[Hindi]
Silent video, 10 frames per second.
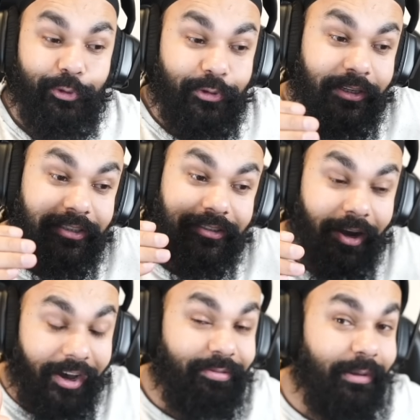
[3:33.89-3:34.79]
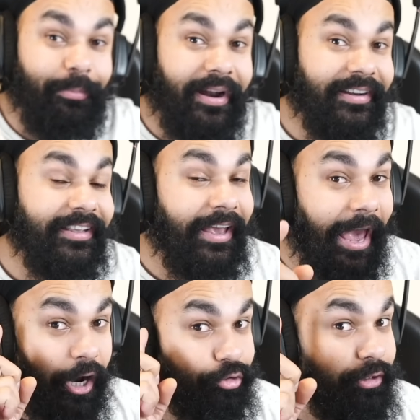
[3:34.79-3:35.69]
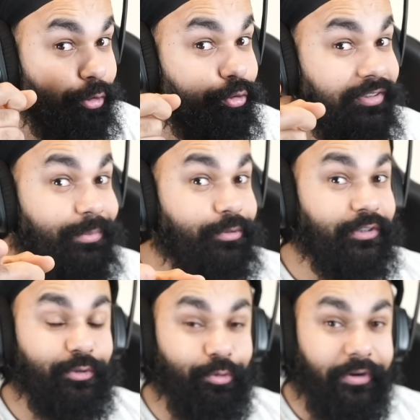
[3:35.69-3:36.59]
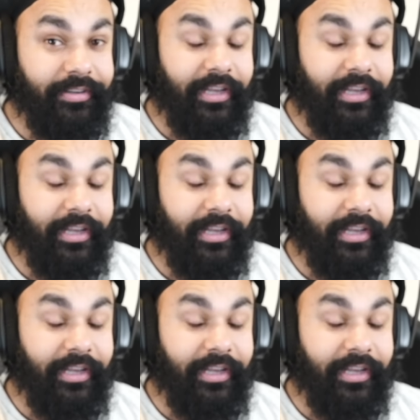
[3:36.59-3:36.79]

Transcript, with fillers: उसके साथ में बैठ के एक्चुअली खुसर फुसर सुन रही